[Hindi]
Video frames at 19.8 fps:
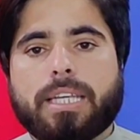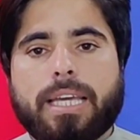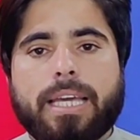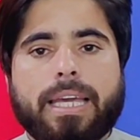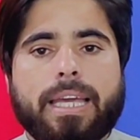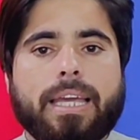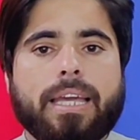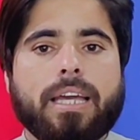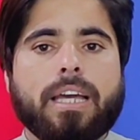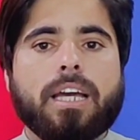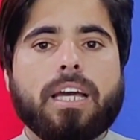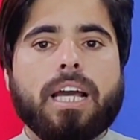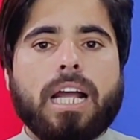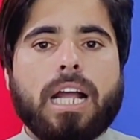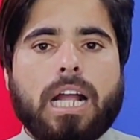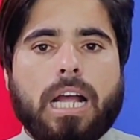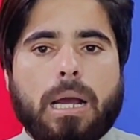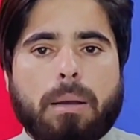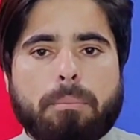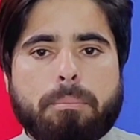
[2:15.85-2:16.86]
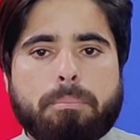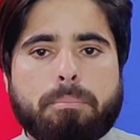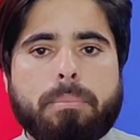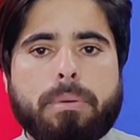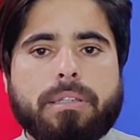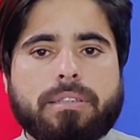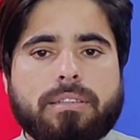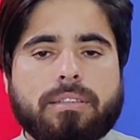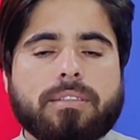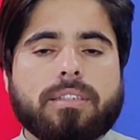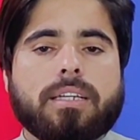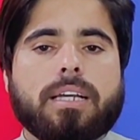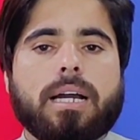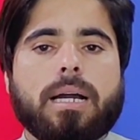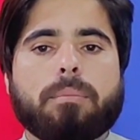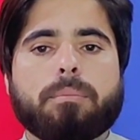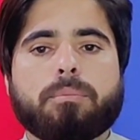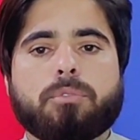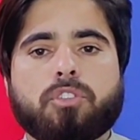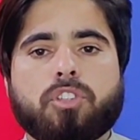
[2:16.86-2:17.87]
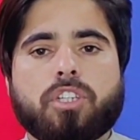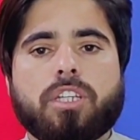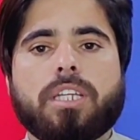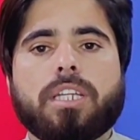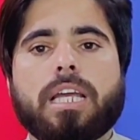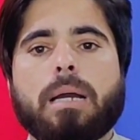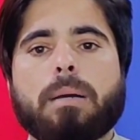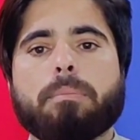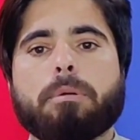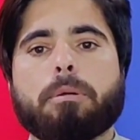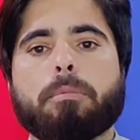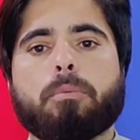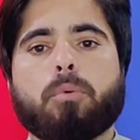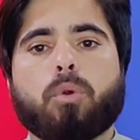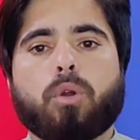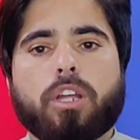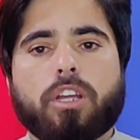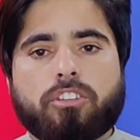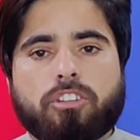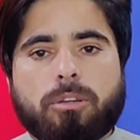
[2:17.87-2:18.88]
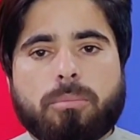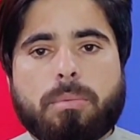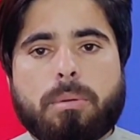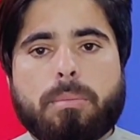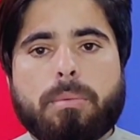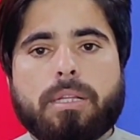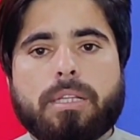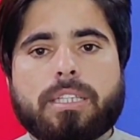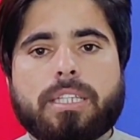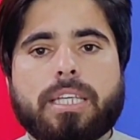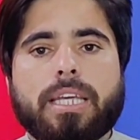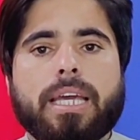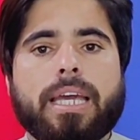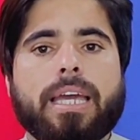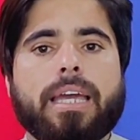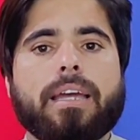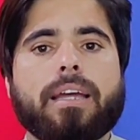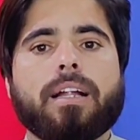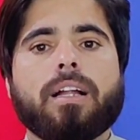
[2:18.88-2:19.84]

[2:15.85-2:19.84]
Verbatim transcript: मिलते हैं कम बेजल्स कम चीन यहाँ पर प्रोटेक्शन भी मिलती है